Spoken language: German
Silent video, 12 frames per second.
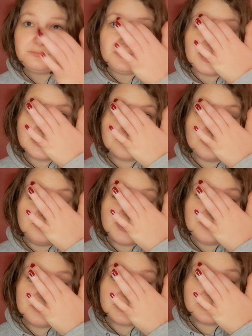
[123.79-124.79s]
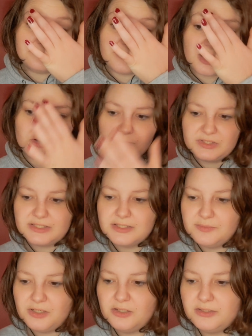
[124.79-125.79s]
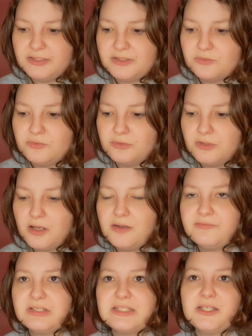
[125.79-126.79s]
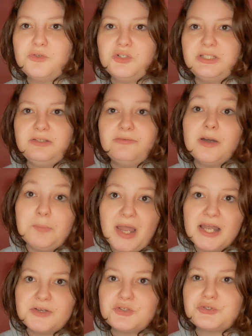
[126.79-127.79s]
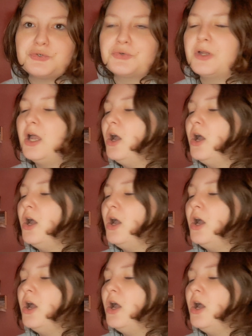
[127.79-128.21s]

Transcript: Das Problem ist, warum es immer noch nicht so gut läuft, ist natürlich die Vermarktung.